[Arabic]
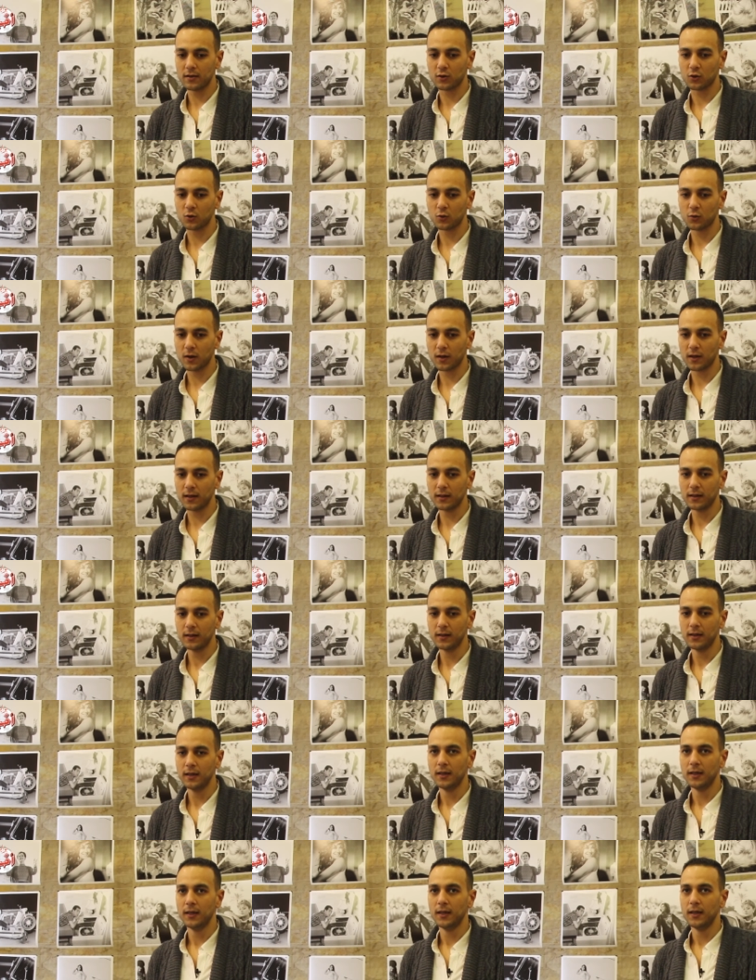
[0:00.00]
للصوره
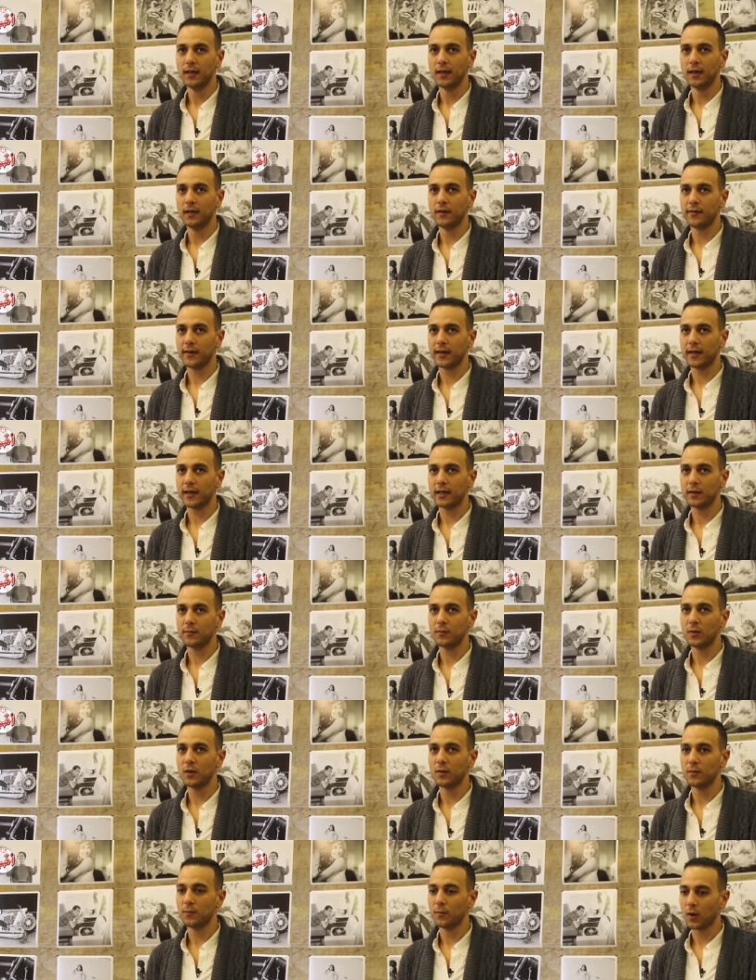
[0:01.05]
الفكره جت
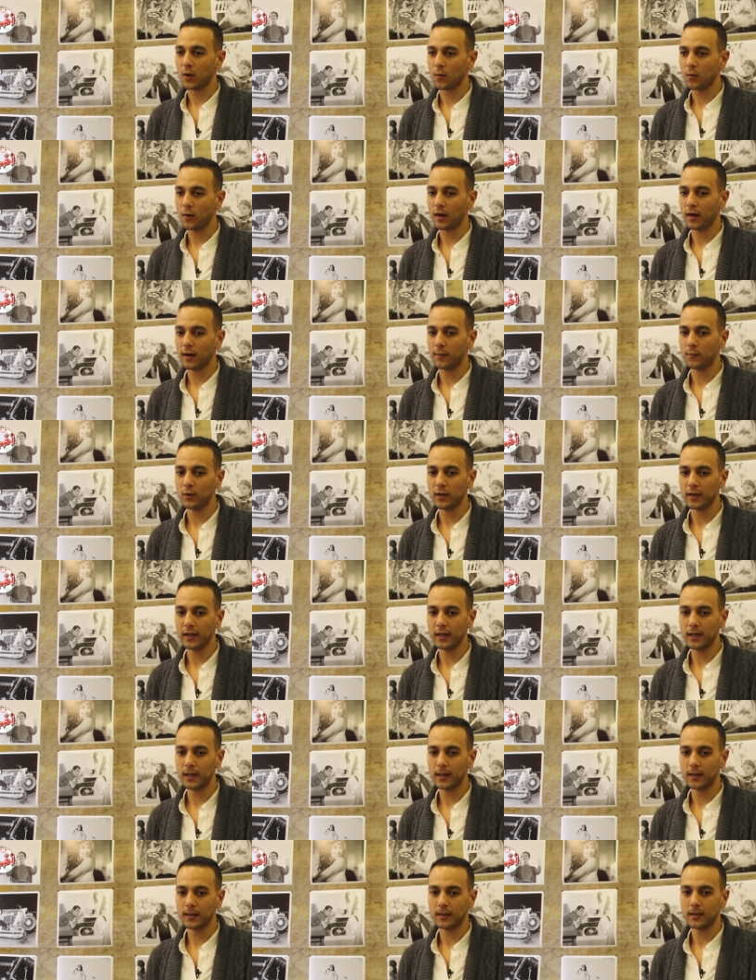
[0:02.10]
من مروه ابو
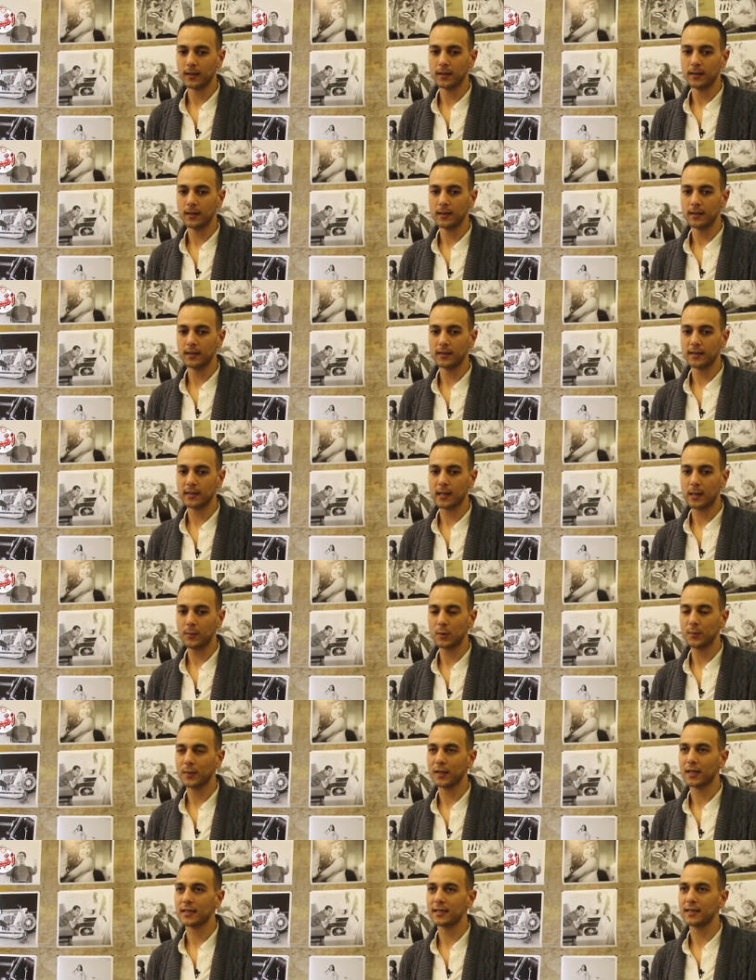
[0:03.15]
ليلى دي صاحبه
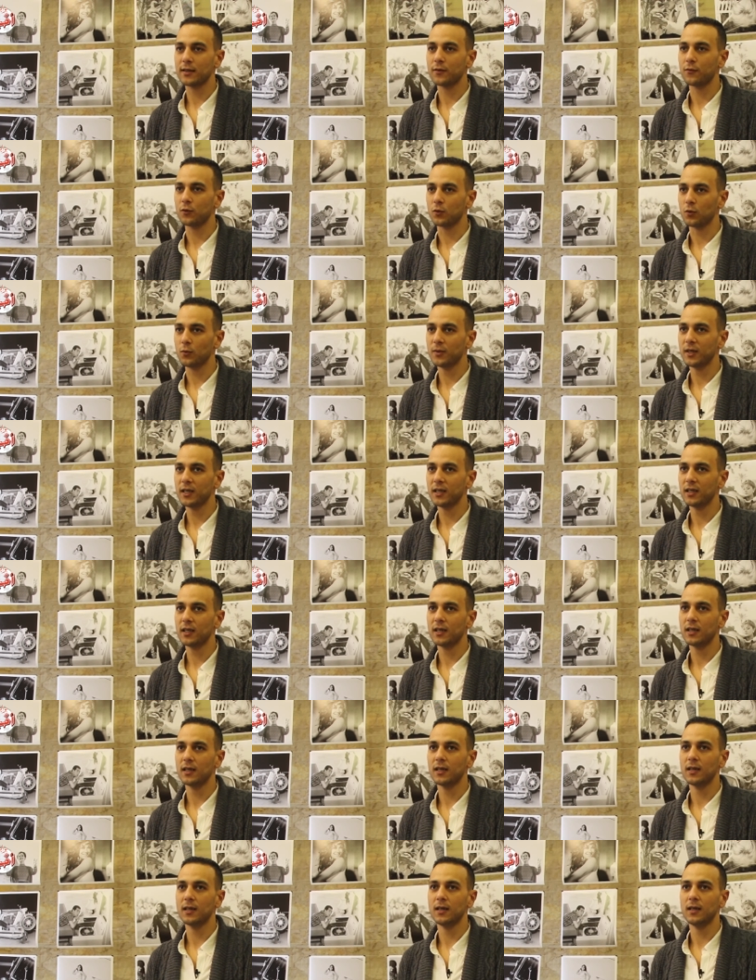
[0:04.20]
مدرسه فوتوبيا
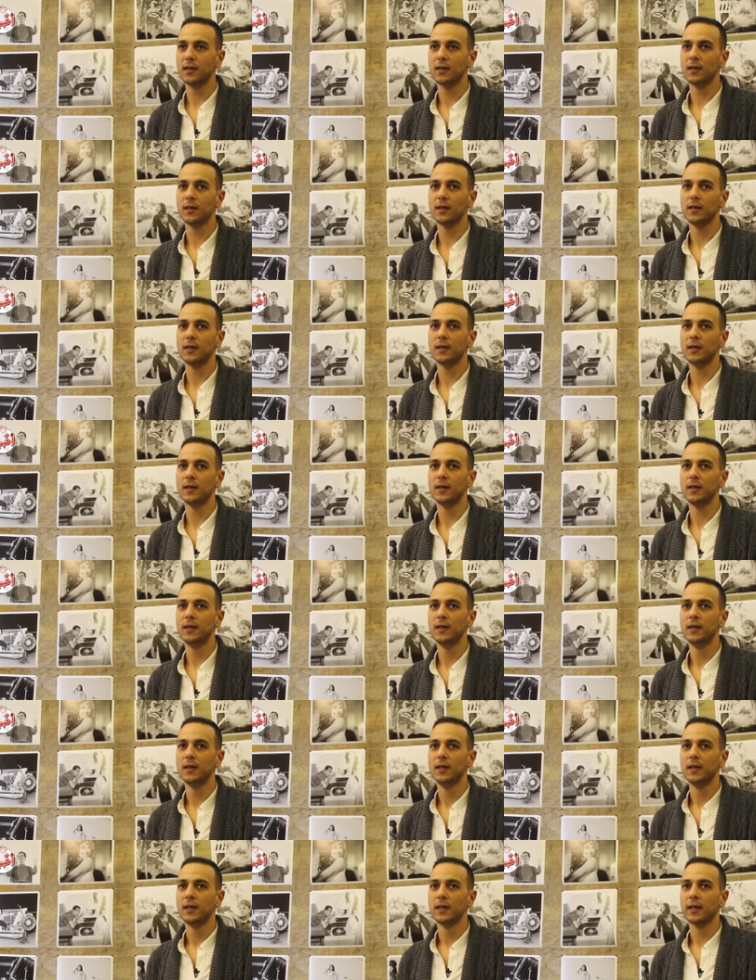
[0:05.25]

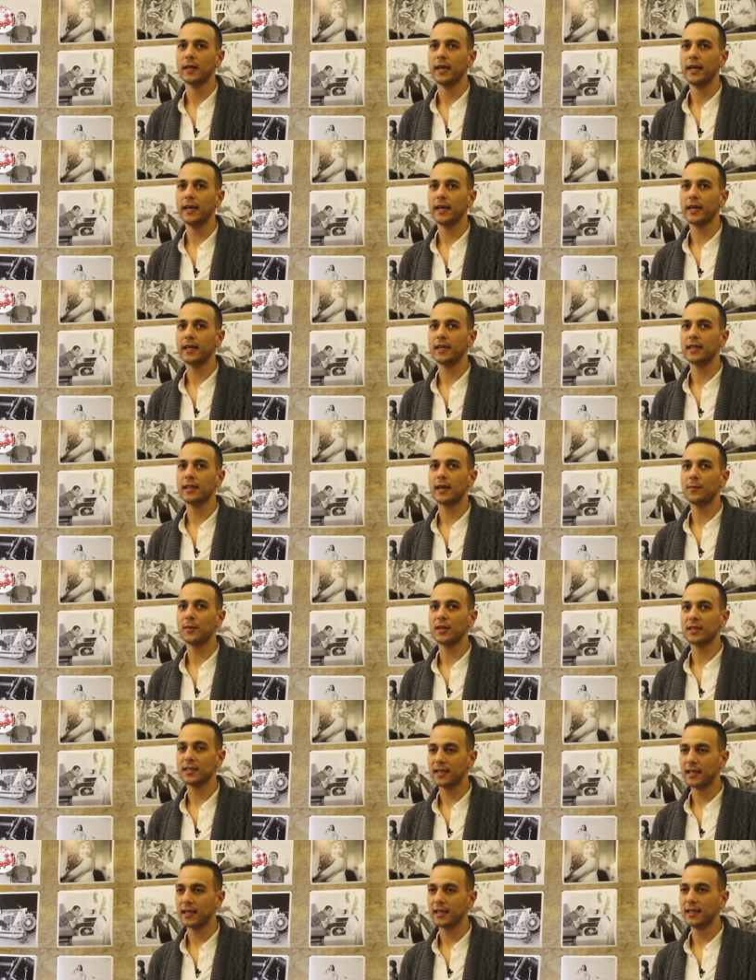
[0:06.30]
هي كانت عامله
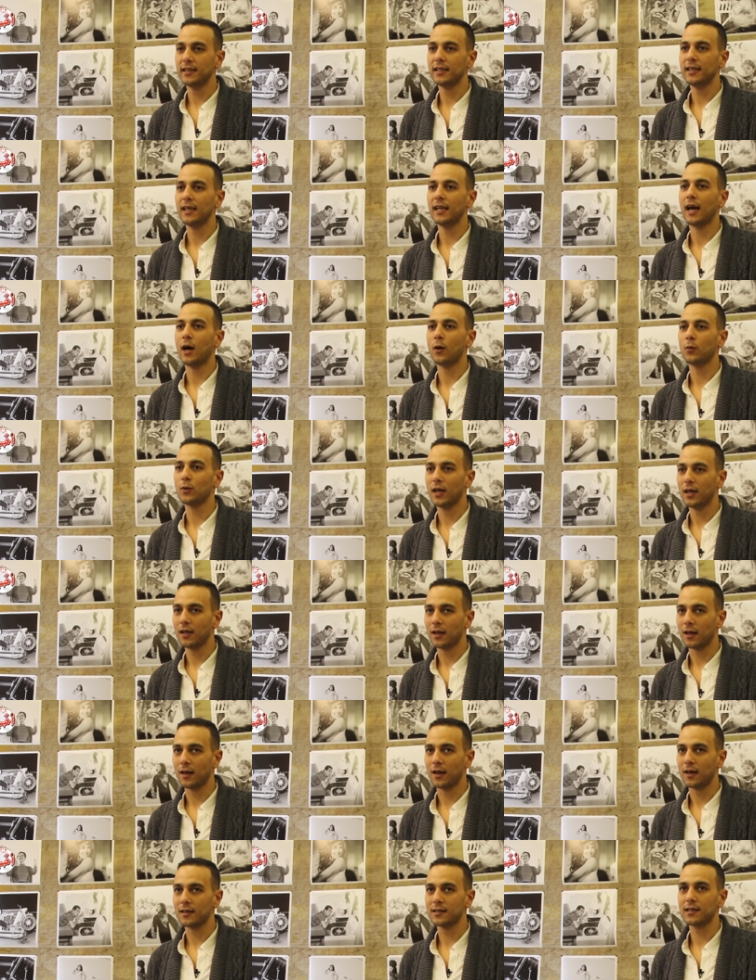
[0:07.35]
السنه دي العوده الى
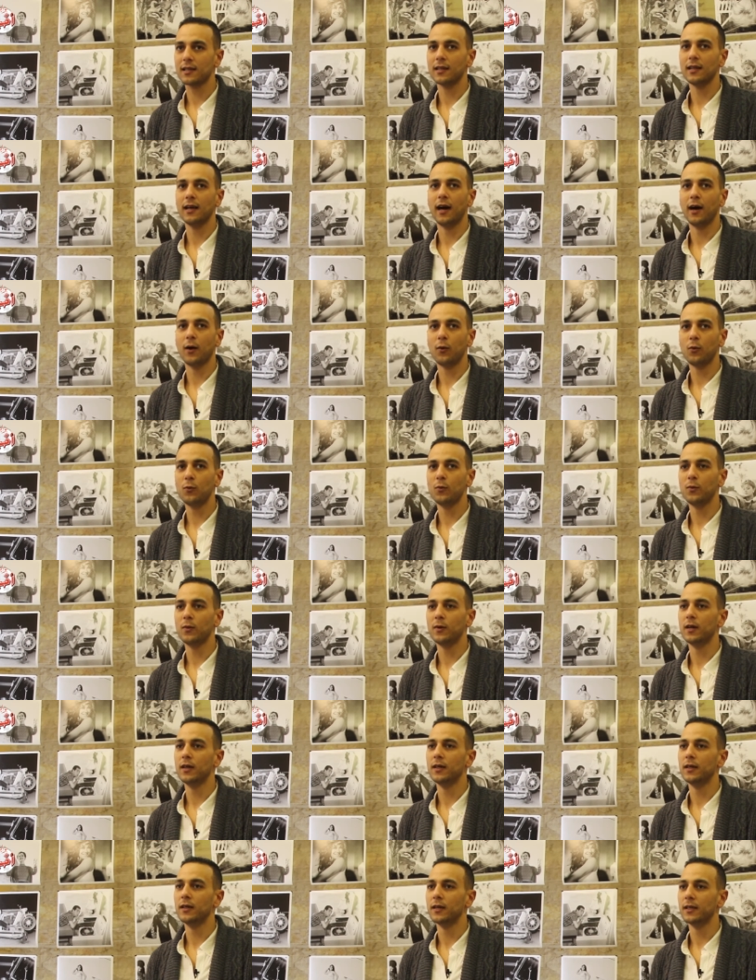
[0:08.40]
الاصل او
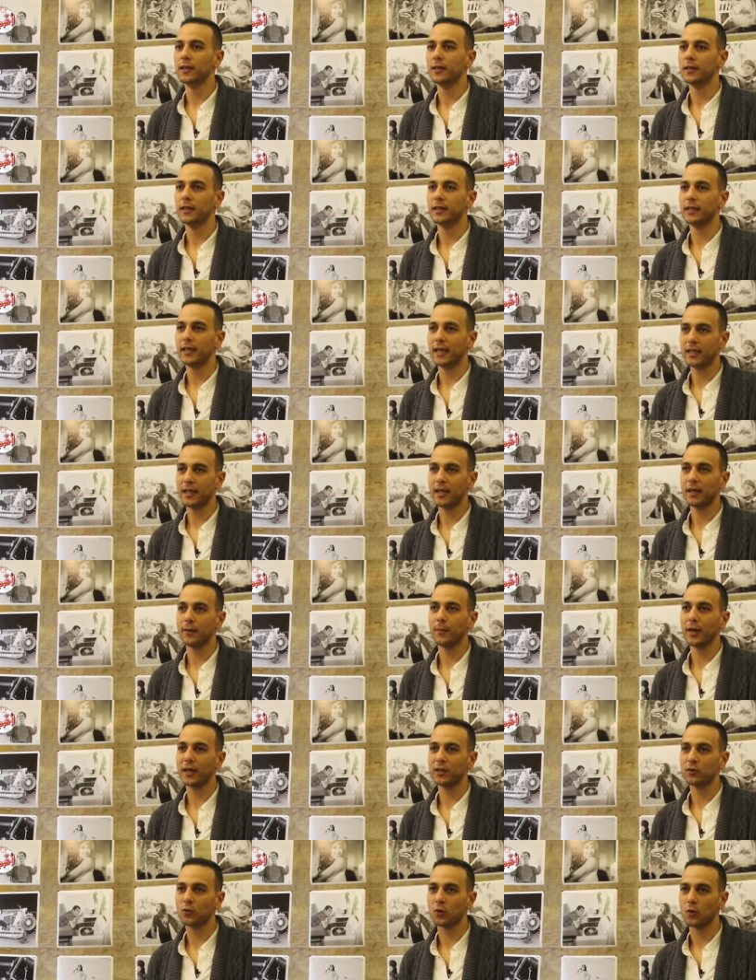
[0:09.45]
آه، ان احنا
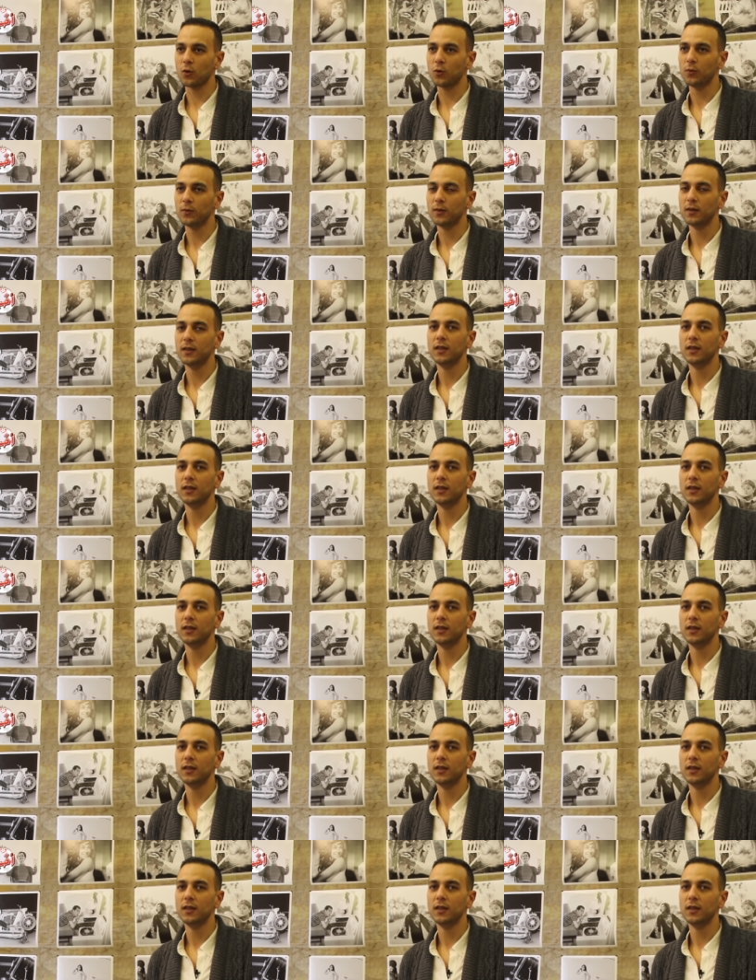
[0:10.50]
باك تو روم